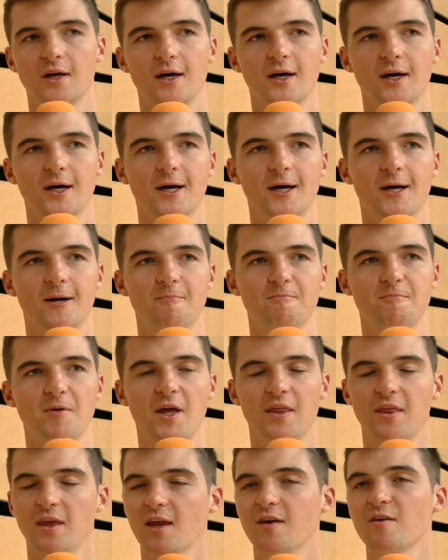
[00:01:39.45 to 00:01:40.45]
Um,
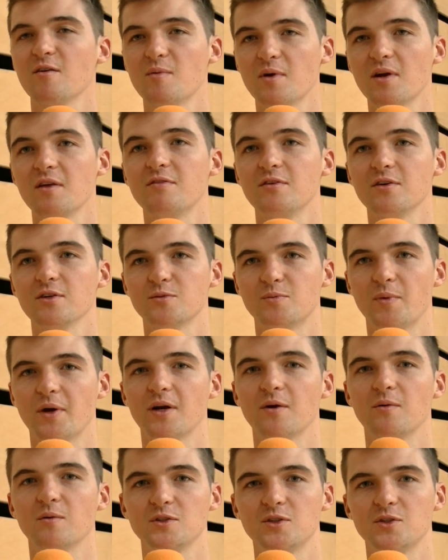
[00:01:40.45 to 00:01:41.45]
I think everybody feels
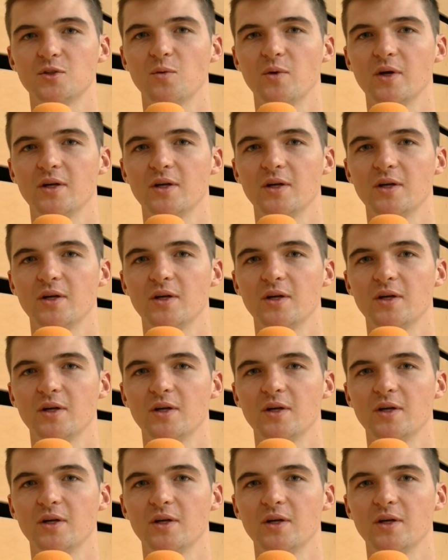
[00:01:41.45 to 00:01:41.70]
better once you